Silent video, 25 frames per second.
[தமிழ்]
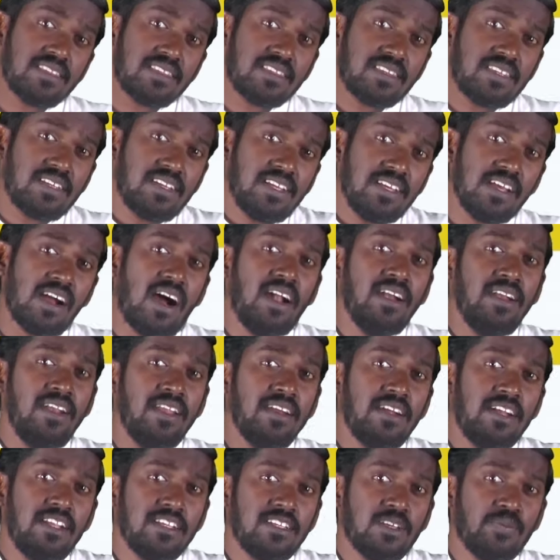எத்தனை
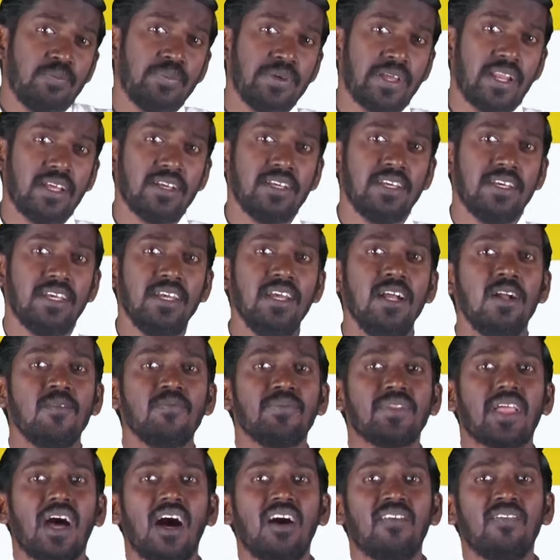ஆண்டுகளுக்கு பிறகு
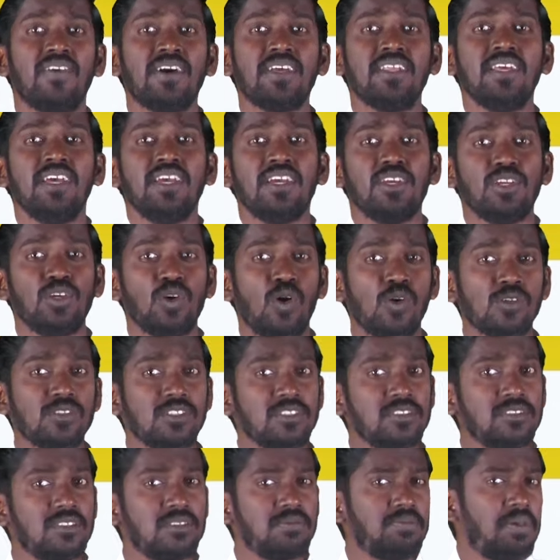அவர்
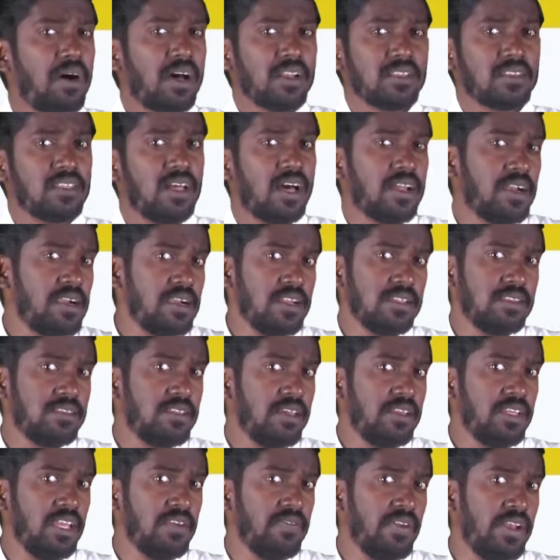யோசித்து பார்த்தார் என்று
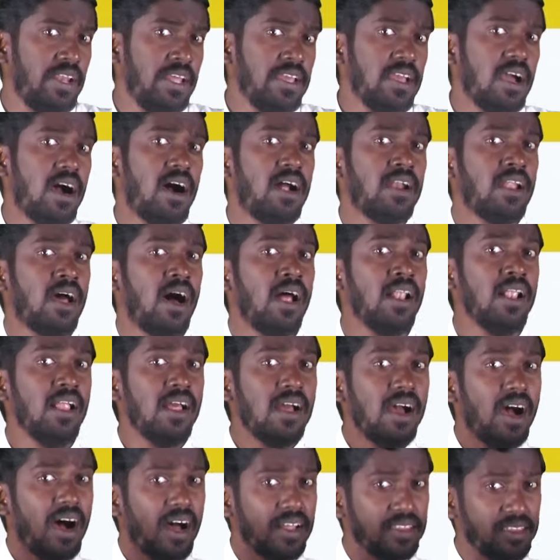தெரியவில்லை ஆனால்
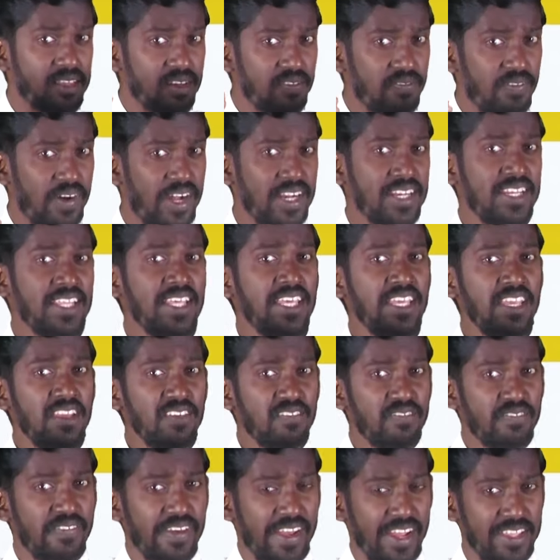அந்த வலி
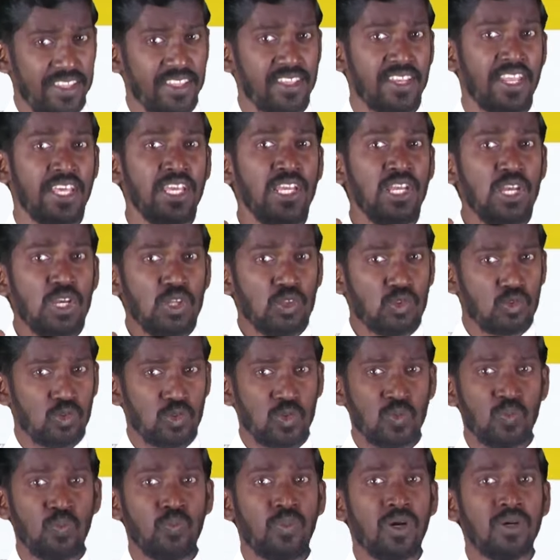வேதனை
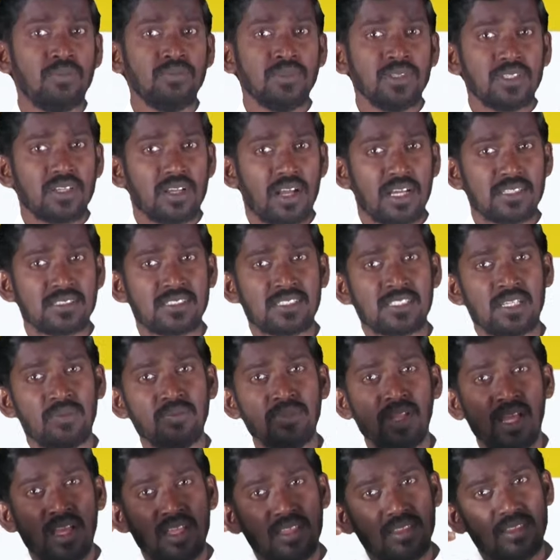துன்பம்
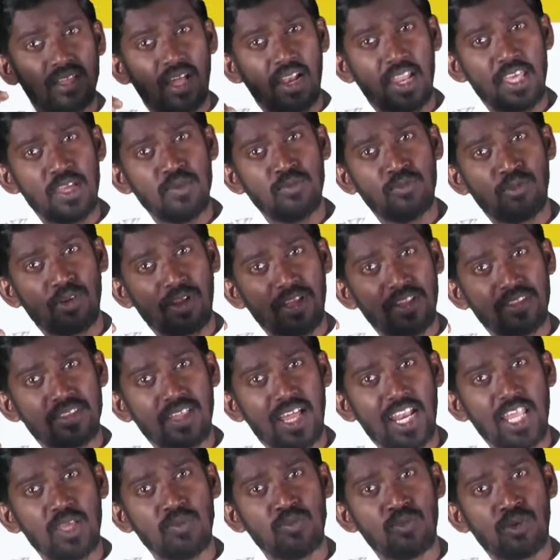கஷ்டம் தலைமுறை
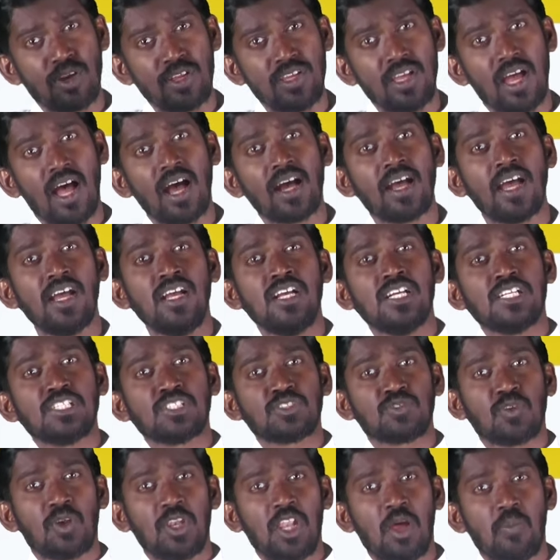தலைமுறையாக
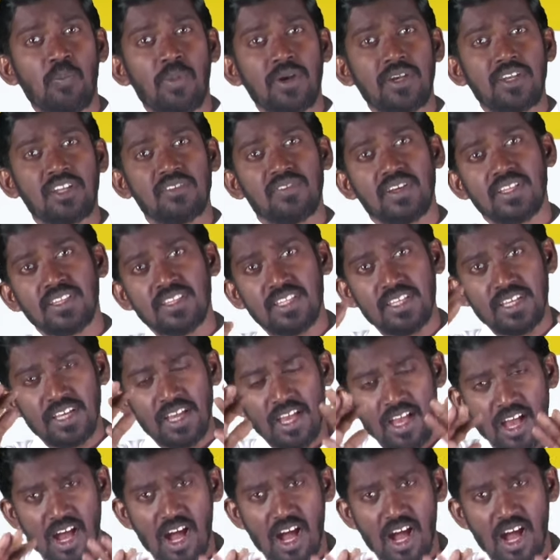சொல்லப்பட்டு வந்து